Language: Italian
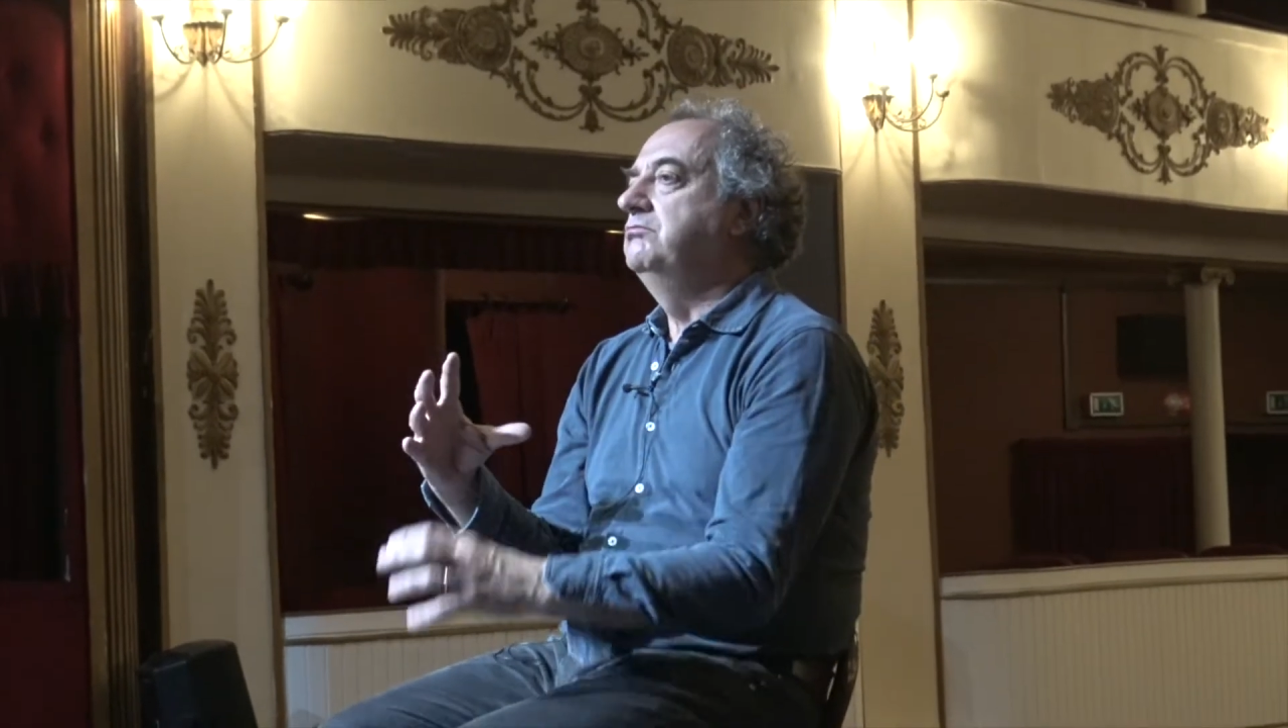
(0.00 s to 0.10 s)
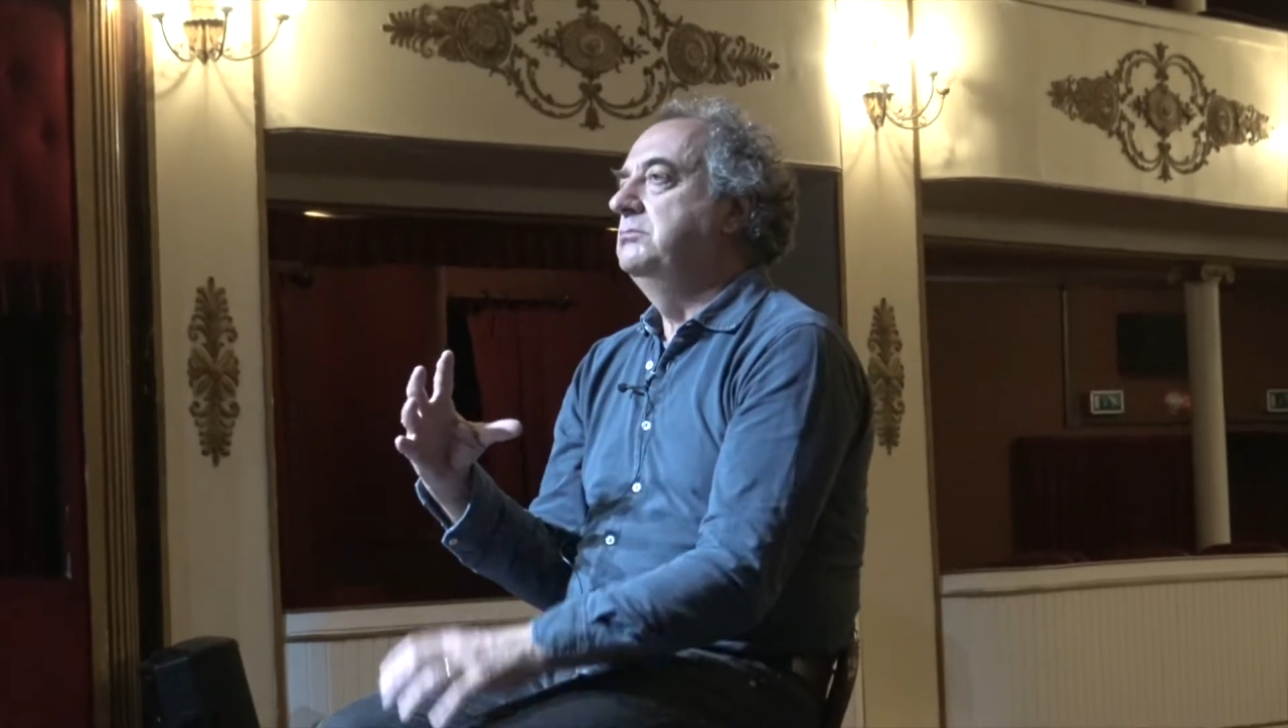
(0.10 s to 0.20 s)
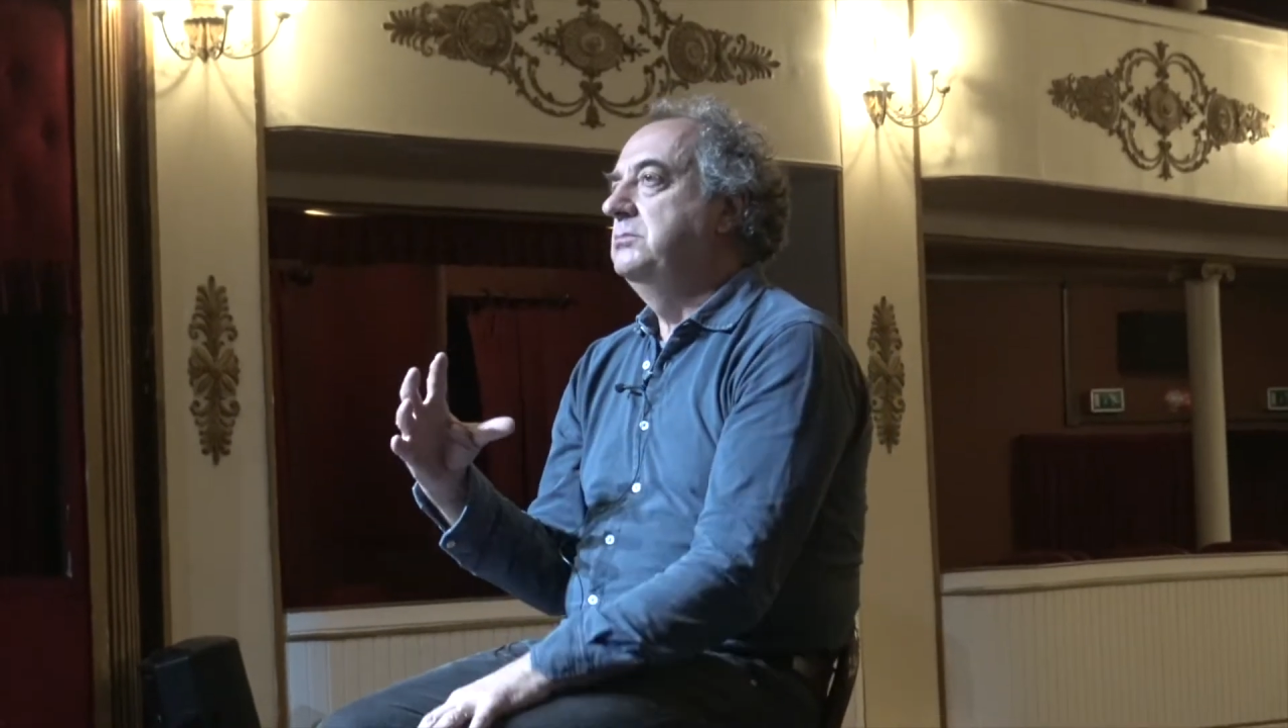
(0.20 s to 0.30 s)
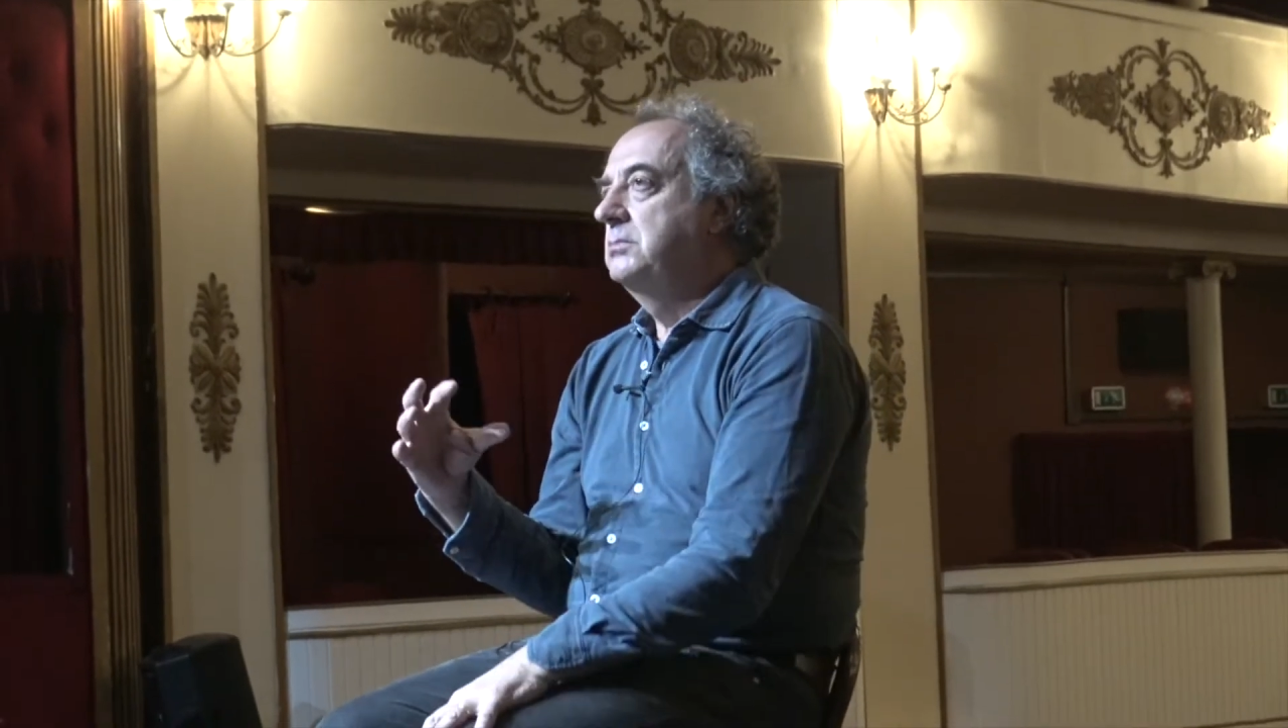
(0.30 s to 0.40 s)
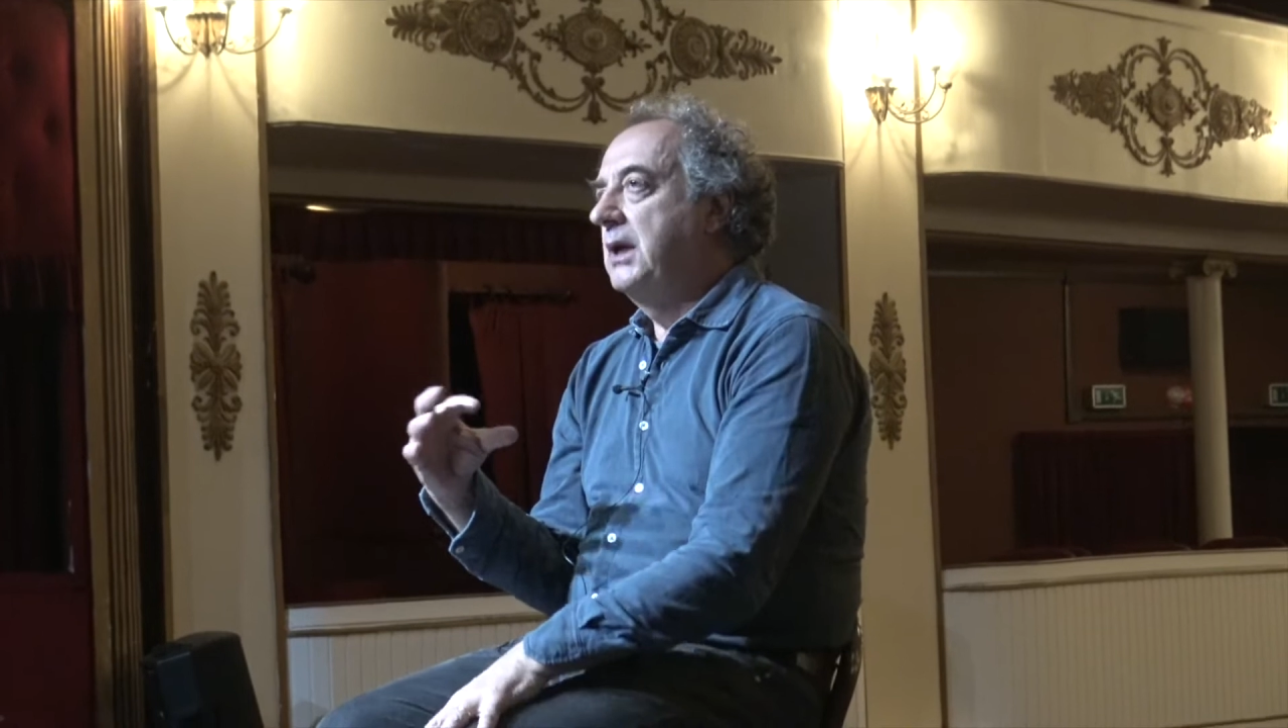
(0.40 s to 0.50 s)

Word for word: mh,